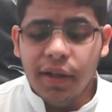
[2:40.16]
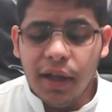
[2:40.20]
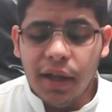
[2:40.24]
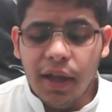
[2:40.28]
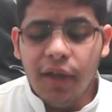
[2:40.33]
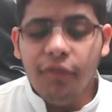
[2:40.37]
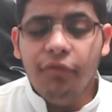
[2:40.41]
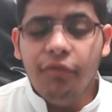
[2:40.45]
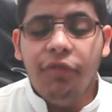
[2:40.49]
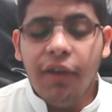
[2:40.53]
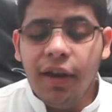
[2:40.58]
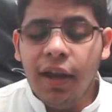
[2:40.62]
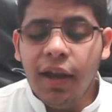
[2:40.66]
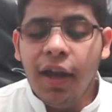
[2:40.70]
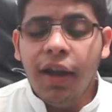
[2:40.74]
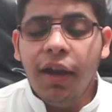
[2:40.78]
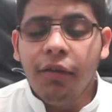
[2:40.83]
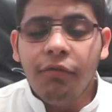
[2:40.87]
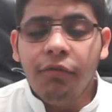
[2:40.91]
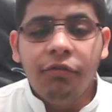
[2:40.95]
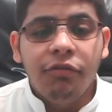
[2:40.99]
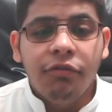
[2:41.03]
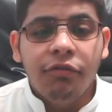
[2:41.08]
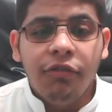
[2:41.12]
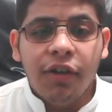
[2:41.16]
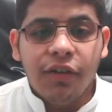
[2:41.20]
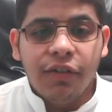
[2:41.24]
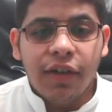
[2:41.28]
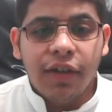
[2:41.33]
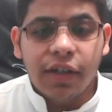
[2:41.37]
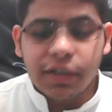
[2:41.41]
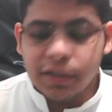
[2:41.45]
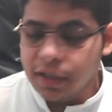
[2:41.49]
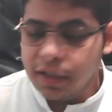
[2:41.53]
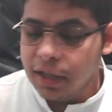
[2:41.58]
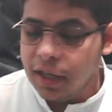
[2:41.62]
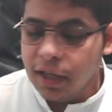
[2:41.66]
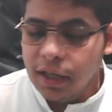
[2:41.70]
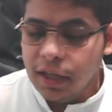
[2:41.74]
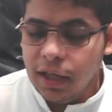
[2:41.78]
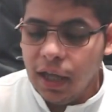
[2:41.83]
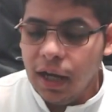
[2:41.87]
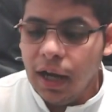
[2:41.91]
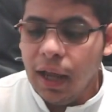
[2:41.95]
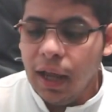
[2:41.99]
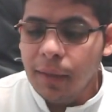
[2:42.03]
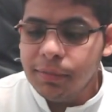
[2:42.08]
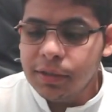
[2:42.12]
فنانه فاسخه
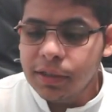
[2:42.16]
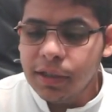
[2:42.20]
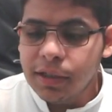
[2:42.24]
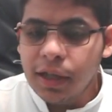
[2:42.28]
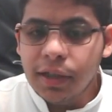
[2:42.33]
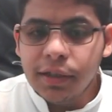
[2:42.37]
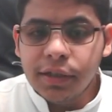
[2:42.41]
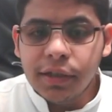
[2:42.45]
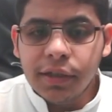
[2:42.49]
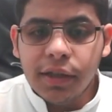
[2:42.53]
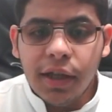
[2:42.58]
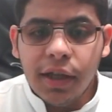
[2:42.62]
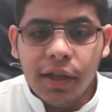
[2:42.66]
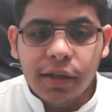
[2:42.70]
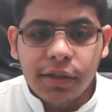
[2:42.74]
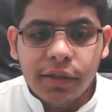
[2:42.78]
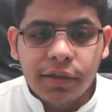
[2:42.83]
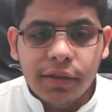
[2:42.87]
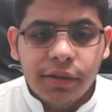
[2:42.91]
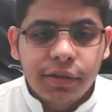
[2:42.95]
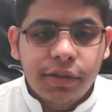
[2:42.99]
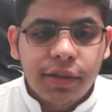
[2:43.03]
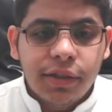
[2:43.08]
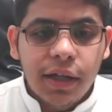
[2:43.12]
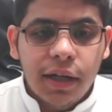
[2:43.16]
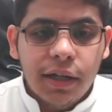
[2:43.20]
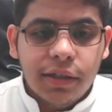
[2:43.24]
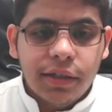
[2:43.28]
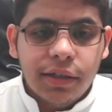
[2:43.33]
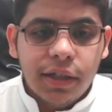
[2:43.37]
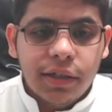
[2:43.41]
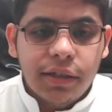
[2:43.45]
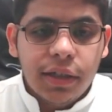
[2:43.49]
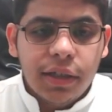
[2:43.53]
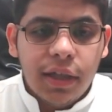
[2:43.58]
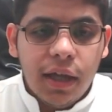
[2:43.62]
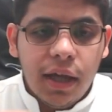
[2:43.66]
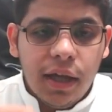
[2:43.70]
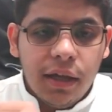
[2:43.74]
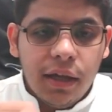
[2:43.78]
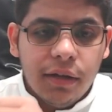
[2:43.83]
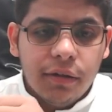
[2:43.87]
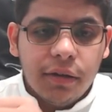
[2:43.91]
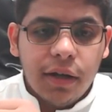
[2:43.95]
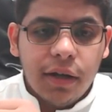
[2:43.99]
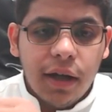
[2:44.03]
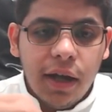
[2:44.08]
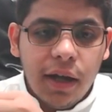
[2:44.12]
يعني لابسه شيء يعني سلك زي كذا
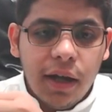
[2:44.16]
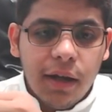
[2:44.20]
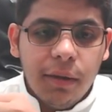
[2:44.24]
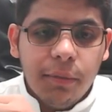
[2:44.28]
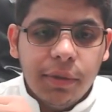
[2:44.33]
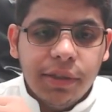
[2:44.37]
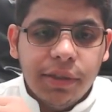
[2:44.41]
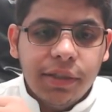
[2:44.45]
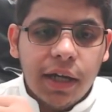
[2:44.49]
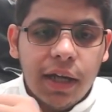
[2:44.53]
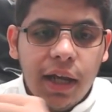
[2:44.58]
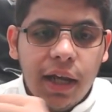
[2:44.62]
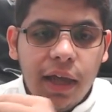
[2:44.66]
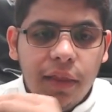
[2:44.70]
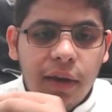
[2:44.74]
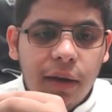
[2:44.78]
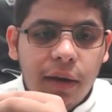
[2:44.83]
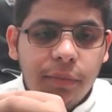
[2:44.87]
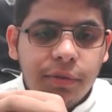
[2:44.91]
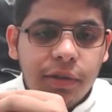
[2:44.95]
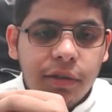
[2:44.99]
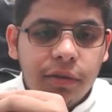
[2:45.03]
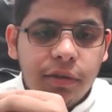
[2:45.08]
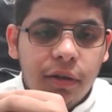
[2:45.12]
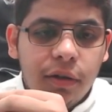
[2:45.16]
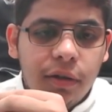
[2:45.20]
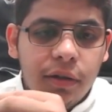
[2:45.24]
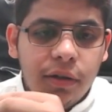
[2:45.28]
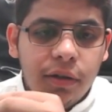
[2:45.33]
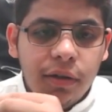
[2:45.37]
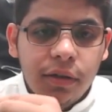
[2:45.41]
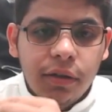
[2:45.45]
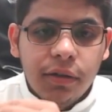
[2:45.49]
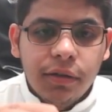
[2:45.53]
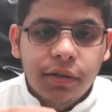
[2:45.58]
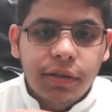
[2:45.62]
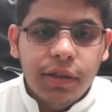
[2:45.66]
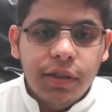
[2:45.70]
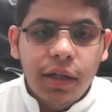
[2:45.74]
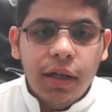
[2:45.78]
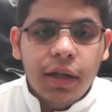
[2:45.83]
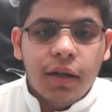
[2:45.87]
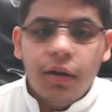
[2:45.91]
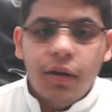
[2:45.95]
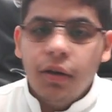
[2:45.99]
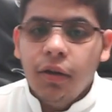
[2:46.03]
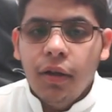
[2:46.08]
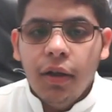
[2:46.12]
اوكي بالشكل هذا لبسته
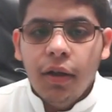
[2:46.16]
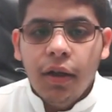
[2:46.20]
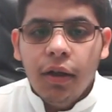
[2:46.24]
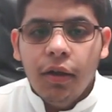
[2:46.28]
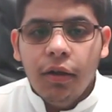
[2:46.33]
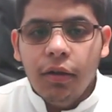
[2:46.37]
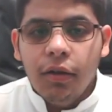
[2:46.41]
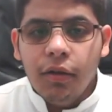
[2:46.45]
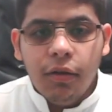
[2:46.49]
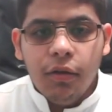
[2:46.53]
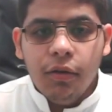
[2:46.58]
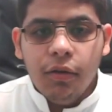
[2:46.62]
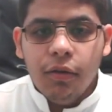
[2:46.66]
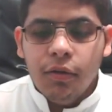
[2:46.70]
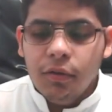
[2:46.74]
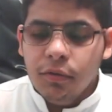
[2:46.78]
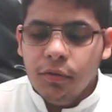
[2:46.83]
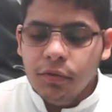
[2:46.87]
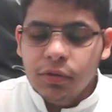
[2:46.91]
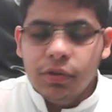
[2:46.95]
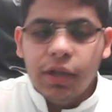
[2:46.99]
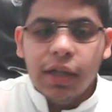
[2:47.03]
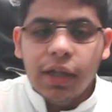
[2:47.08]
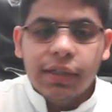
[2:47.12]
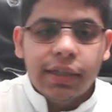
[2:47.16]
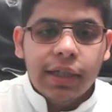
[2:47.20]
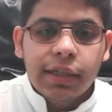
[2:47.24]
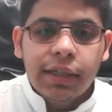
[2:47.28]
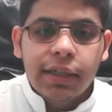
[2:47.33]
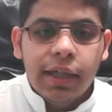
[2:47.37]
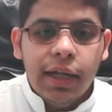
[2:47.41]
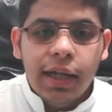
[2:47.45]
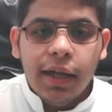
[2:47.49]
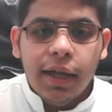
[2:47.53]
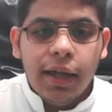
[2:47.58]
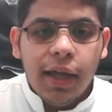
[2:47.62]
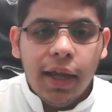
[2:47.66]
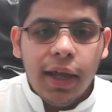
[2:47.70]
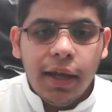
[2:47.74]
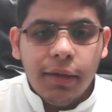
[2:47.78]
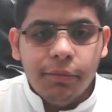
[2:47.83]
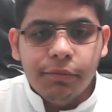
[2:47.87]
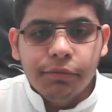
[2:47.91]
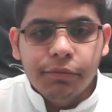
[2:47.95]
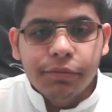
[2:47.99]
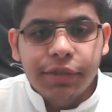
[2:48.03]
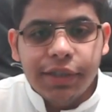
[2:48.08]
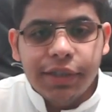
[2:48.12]
سلك وتعتقد انها يعني
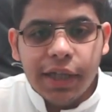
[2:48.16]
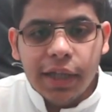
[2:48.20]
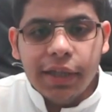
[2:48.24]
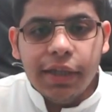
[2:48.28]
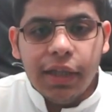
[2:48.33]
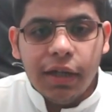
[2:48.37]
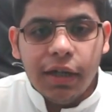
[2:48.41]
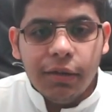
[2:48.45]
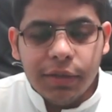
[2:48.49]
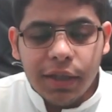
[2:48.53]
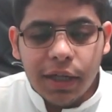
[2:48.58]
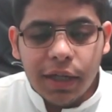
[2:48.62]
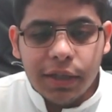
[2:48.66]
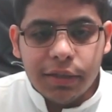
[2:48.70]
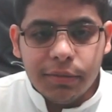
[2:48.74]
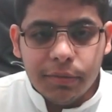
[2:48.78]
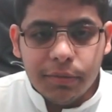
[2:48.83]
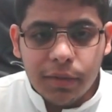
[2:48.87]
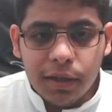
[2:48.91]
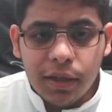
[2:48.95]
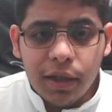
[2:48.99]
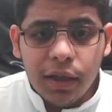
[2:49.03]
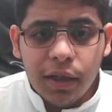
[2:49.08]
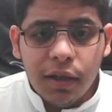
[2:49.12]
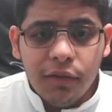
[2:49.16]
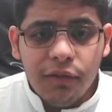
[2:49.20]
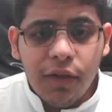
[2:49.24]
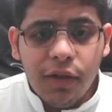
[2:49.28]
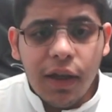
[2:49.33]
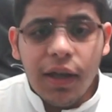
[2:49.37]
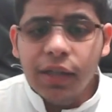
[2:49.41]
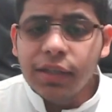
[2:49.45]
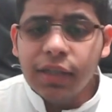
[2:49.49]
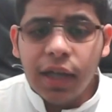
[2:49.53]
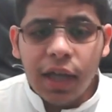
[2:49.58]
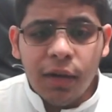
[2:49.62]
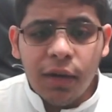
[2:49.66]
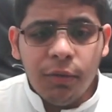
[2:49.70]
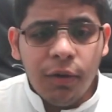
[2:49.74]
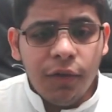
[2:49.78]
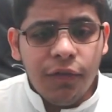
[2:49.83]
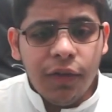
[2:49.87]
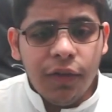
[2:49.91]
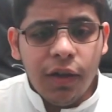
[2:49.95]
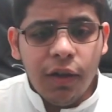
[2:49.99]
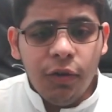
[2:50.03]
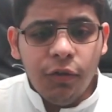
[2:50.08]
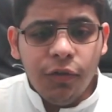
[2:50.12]
متستره ومتحشمه فاللي صار ما
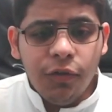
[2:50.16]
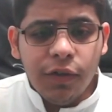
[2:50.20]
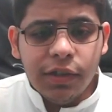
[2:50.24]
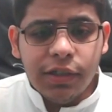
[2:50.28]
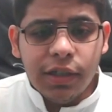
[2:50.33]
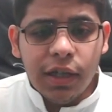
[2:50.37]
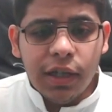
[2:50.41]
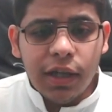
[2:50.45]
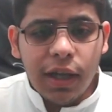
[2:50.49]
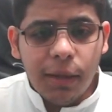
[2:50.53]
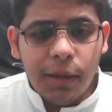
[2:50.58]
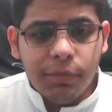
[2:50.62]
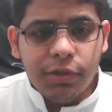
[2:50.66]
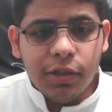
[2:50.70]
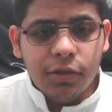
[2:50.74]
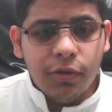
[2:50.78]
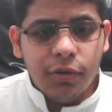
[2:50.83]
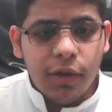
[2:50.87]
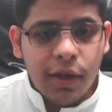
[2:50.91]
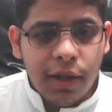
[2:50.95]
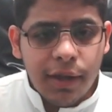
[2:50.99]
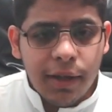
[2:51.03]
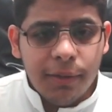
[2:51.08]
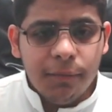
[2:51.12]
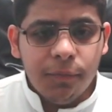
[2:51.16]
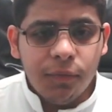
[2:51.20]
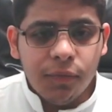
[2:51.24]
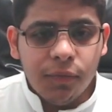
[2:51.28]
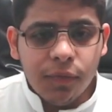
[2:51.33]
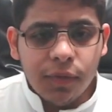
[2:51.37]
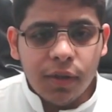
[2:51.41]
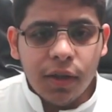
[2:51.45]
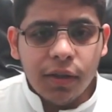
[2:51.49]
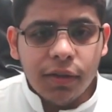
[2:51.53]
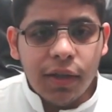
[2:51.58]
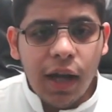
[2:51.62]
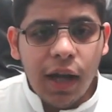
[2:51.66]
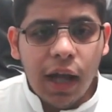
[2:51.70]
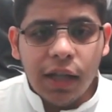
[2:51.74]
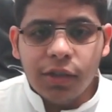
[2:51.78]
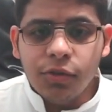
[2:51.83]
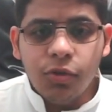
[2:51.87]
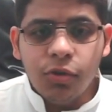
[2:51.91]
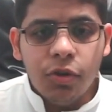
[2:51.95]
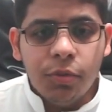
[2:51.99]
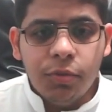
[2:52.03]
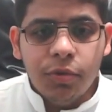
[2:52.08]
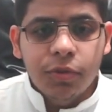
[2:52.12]
في انه في سلك لابسته هي طلعت
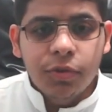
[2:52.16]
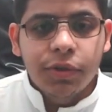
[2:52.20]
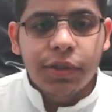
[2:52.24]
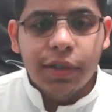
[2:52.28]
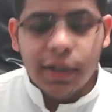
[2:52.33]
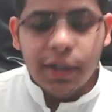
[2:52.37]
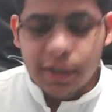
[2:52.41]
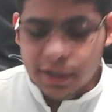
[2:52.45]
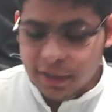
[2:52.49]
صوره بدون سلك